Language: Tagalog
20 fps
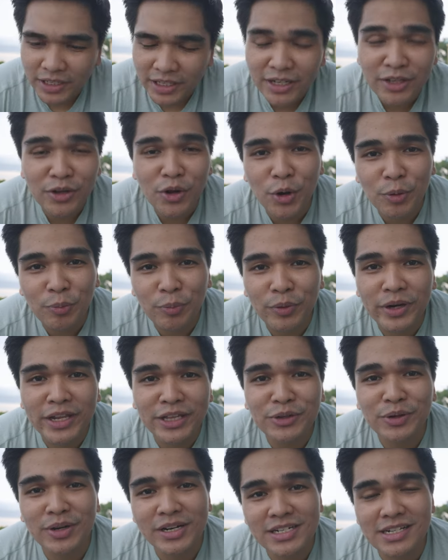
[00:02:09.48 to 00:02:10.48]

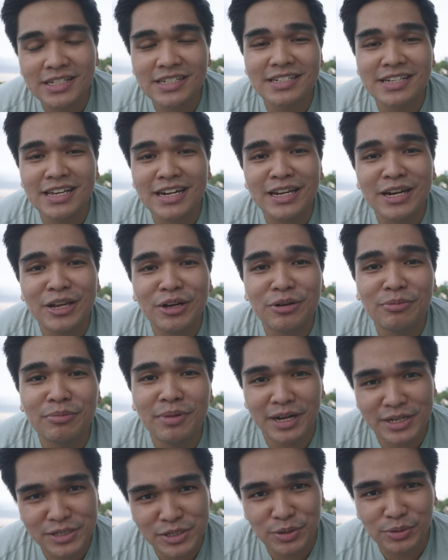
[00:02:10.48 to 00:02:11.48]
in-incorporate ko lang siya sa sarili kong
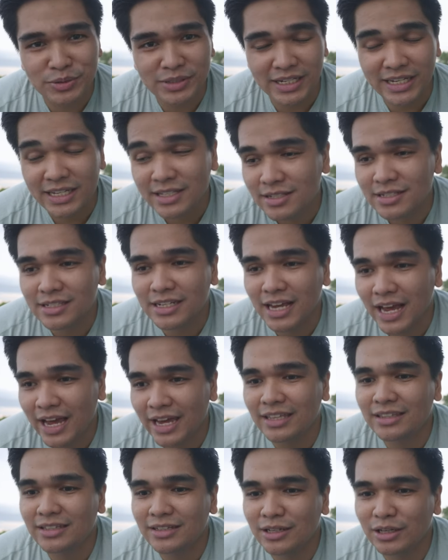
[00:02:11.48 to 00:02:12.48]
mga jokes
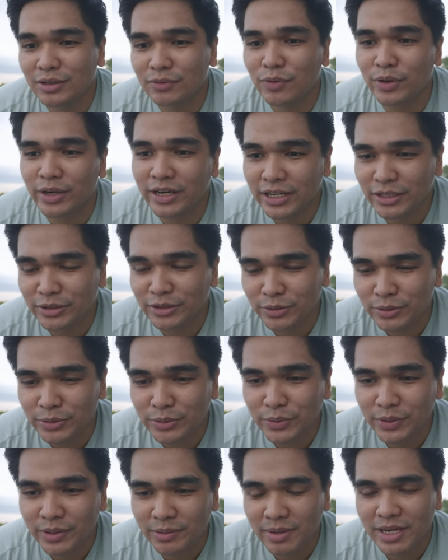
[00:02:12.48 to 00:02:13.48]
inside of what I
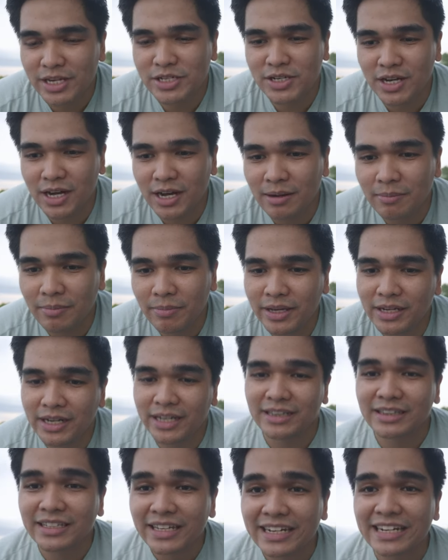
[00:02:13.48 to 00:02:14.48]
do in my job. And
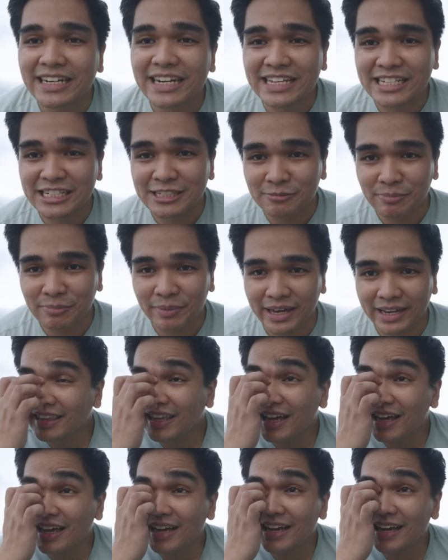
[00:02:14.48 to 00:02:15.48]
I didn't expect
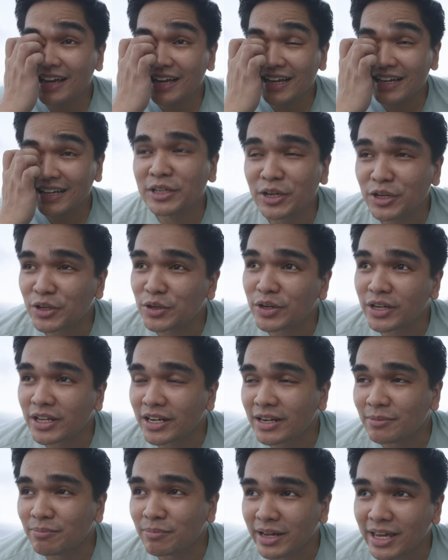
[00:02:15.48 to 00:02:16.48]
na ganun yung re
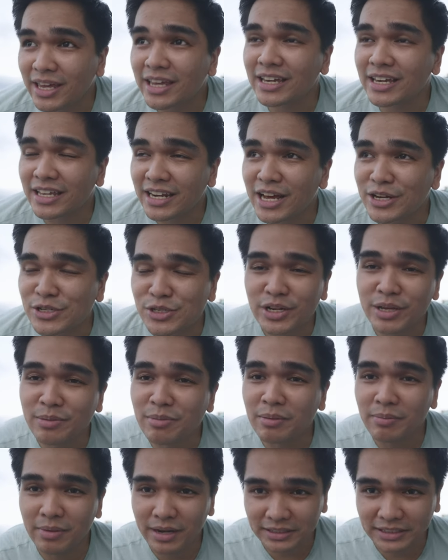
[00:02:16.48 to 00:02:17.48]
magiging reaction ng
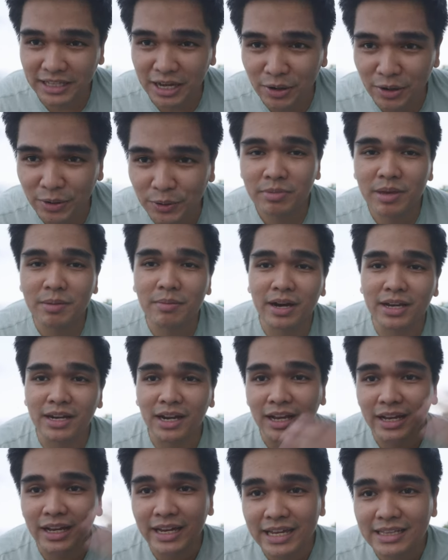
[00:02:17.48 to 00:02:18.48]
ibang mga tao. May mga
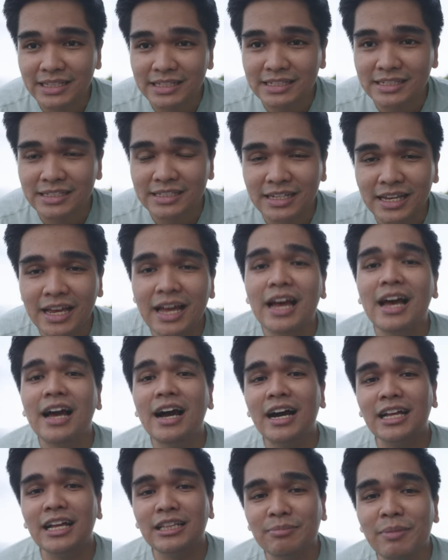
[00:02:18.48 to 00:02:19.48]
nakagets,
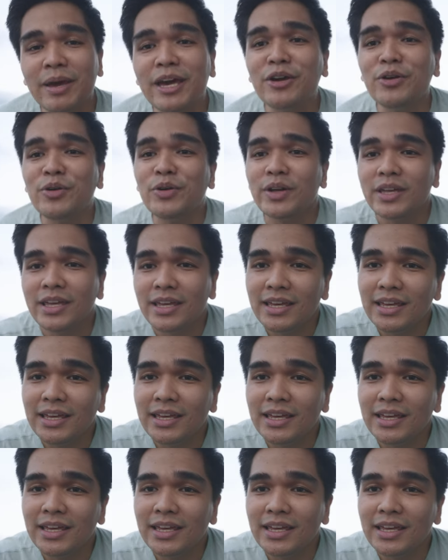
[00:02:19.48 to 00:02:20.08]
at merong